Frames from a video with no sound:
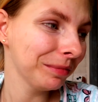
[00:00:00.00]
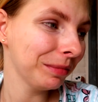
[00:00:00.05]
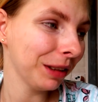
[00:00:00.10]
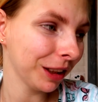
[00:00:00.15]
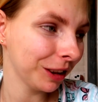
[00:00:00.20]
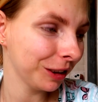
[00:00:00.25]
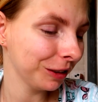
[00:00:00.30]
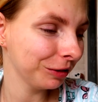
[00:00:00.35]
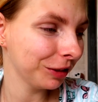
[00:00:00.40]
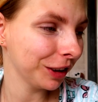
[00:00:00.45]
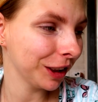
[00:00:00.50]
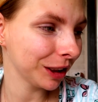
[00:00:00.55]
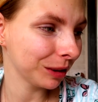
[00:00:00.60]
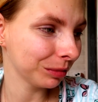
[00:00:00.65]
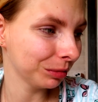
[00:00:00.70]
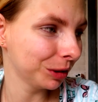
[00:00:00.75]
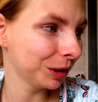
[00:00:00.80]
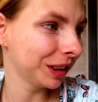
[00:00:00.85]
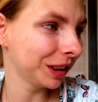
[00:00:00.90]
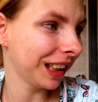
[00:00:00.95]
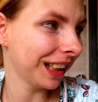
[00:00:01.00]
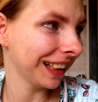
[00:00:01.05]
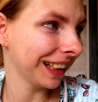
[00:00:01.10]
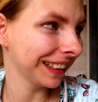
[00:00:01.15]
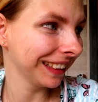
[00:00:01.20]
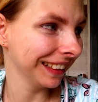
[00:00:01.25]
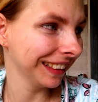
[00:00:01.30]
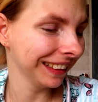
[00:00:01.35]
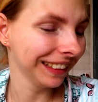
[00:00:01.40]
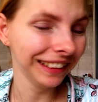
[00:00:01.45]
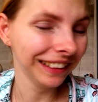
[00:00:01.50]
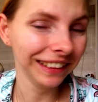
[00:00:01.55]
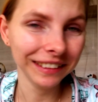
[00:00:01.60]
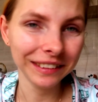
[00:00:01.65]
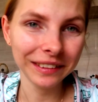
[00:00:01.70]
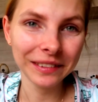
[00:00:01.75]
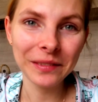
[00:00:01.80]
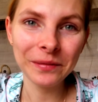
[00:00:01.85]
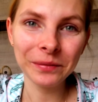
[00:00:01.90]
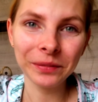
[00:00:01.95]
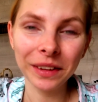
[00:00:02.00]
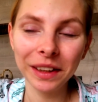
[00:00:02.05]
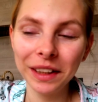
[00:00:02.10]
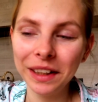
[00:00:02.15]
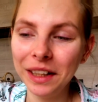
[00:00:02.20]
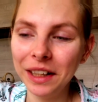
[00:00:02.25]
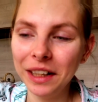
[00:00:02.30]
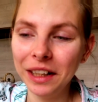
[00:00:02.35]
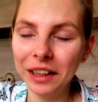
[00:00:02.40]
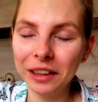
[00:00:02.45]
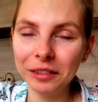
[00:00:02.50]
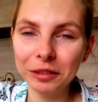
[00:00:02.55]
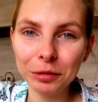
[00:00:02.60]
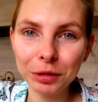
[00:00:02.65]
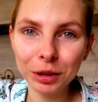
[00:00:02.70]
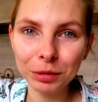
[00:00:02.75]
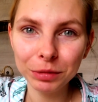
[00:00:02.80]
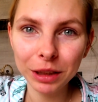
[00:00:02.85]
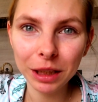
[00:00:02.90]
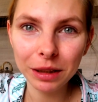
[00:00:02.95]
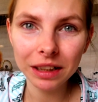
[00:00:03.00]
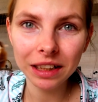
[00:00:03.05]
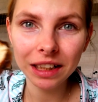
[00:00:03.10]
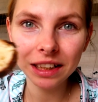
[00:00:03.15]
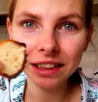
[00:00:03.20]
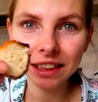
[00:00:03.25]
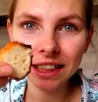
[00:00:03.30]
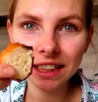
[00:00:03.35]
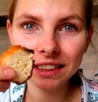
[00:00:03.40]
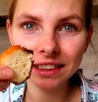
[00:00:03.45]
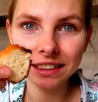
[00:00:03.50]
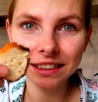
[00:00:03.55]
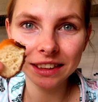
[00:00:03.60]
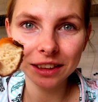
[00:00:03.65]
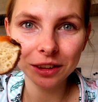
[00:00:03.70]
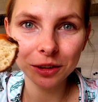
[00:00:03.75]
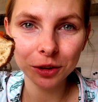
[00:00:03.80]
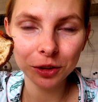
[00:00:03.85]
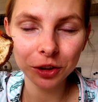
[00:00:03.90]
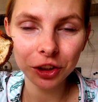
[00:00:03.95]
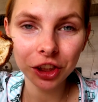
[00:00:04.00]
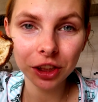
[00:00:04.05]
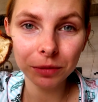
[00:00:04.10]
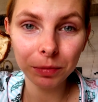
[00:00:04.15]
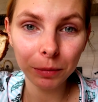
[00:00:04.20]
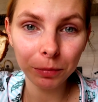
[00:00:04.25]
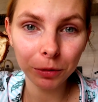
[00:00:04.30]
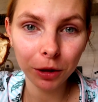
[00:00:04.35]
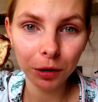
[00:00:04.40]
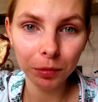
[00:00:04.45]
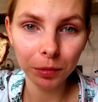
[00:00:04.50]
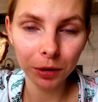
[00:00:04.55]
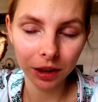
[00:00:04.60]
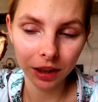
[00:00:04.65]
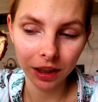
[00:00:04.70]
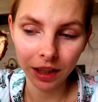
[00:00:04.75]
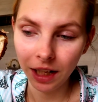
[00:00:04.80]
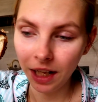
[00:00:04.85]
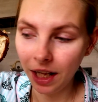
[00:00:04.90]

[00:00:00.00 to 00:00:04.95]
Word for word: Потом возьму, ладно. В общем, я отрезала себе кусочек, попробовала